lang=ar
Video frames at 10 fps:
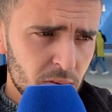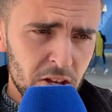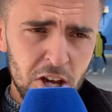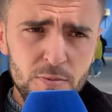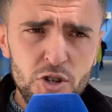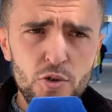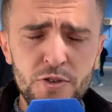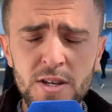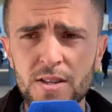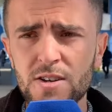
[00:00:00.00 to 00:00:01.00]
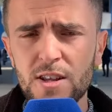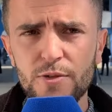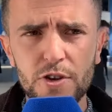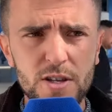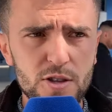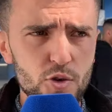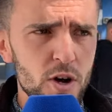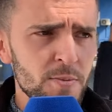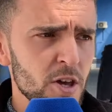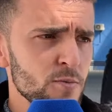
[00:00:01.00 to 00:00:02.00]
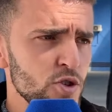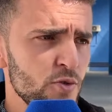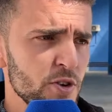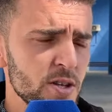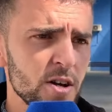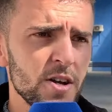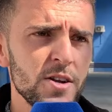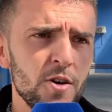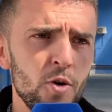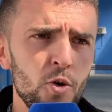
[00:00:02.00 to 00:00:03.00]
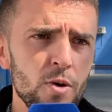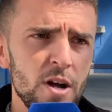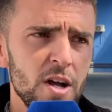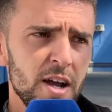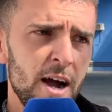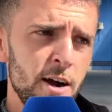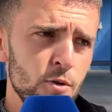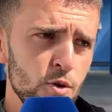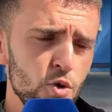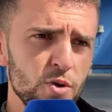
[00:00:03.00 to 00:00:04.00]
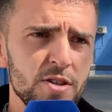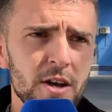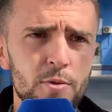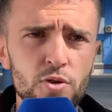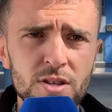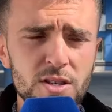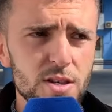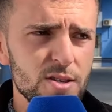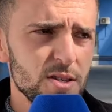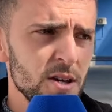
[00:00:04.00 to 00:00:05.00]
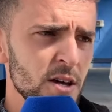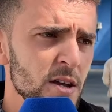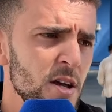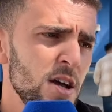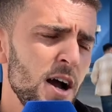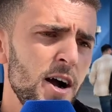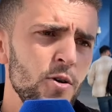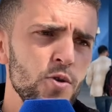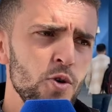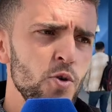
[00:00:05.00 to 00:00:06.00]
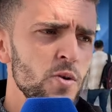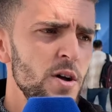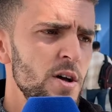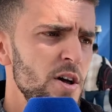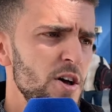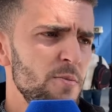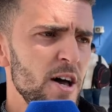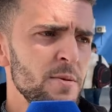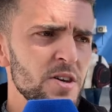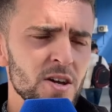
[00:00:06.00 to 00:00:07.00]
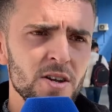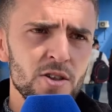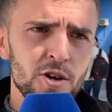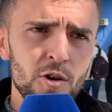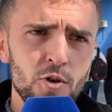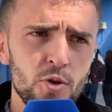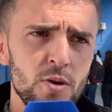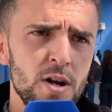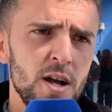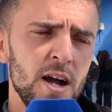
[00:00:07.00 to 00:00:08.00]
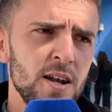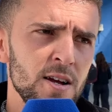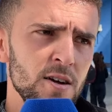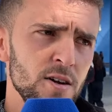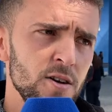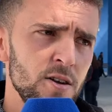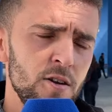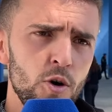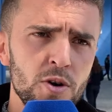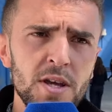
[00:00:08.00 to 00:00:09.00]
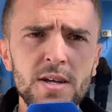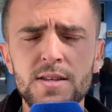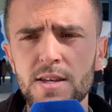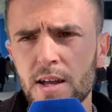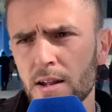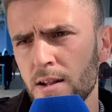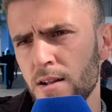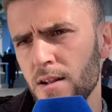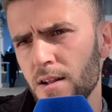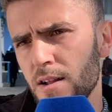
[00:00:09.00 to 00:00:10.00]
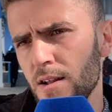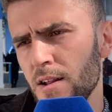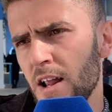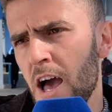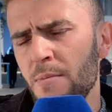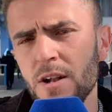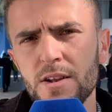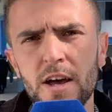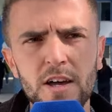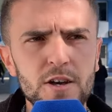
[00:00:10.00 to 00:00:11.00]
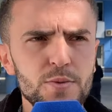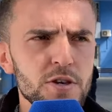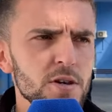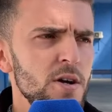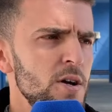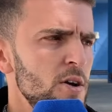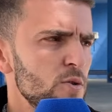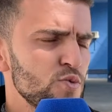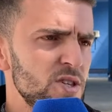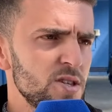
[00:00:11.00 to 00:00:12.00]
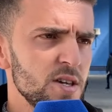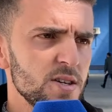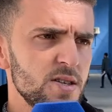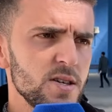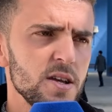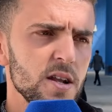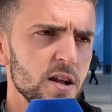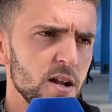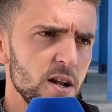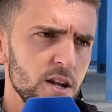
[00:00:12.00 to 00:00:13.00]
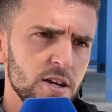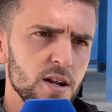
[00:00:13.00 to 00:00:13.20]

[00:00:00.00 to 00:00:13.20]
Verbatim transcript: كيمشيو في اطار تلفيق التهم كيمشيو في اطار انه يحاولوا يتابعوك سياسيا يحاولوا ما امكن يضيقوا على الحريه ديال العمل النقابي والسياسي اللي كي